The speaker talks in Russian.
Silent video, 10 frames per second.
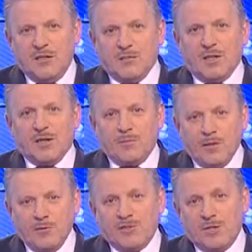
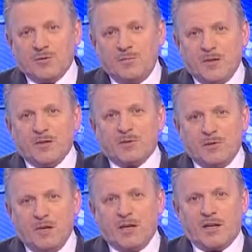благополучия и успехов на
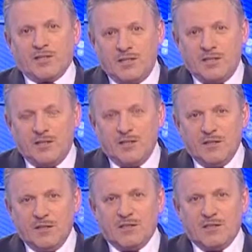благо России